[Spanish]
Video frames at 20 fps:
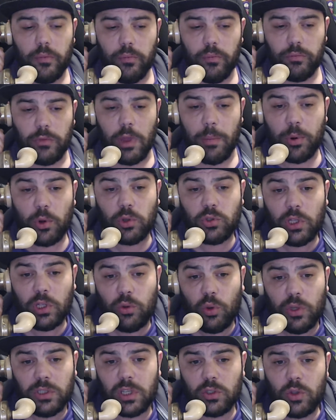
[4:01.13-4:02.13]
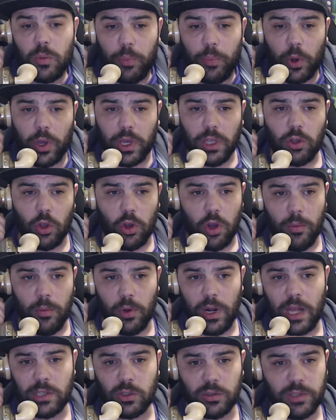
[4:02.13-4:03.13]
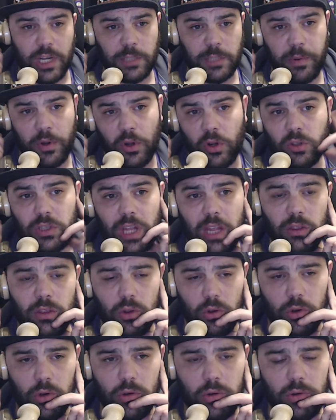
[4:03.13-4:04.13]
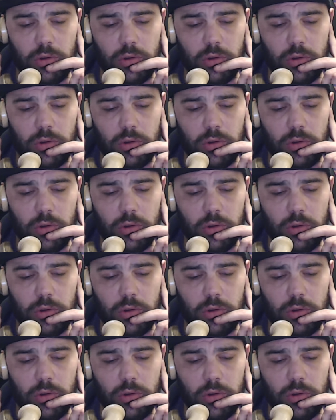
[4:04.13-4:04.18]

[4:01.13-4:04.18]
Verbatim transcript: te prostituiste un poquito como las otras, pero no tanto.